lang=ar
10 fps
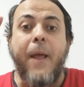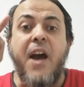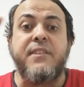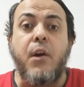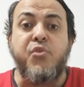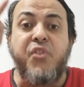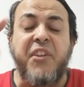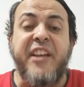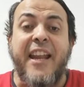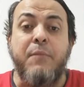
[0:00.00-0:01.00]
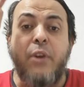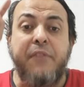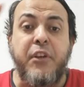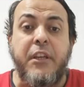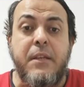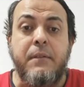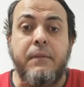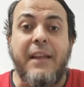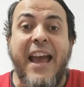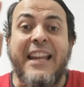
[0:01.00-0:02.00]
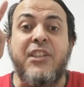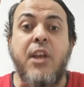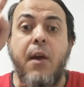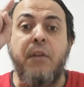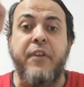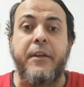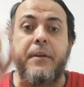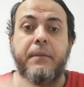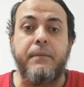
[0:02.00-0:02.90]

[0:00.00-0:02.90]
أثقل الصلاة على المنافقين العشاء والفجر